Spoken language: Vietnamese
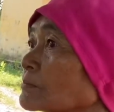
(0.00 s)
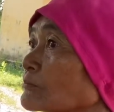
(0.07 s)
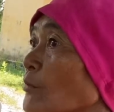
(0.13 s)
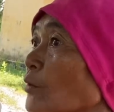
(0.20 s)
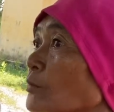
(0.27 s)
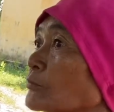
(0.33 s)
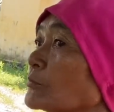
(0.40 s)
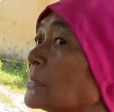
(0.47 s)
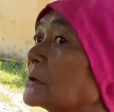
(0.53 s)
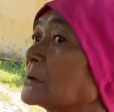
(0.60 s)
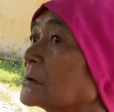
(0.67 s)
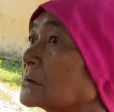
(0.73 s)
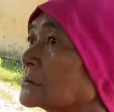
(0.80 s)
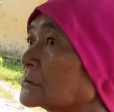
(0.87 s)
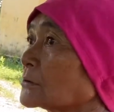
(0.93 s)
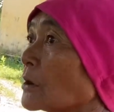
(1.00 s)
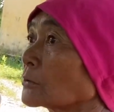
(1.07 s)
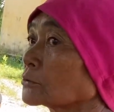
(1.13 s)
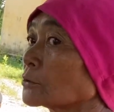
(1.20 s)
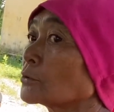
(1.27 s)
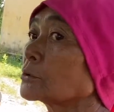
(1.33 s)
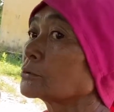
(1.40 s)
một mình ờ, con
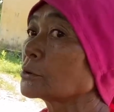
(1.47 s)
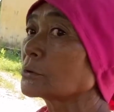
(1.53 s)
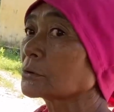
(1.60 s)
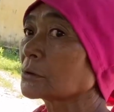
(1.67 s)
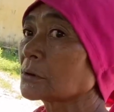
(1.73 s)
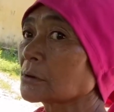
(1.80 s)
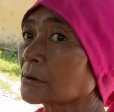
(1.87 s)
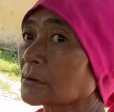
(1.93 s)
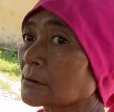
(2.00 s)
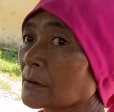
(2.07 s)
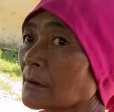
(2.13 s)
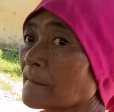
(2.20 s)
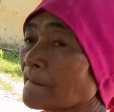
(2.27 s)
tôi thôi yeah. Dạ.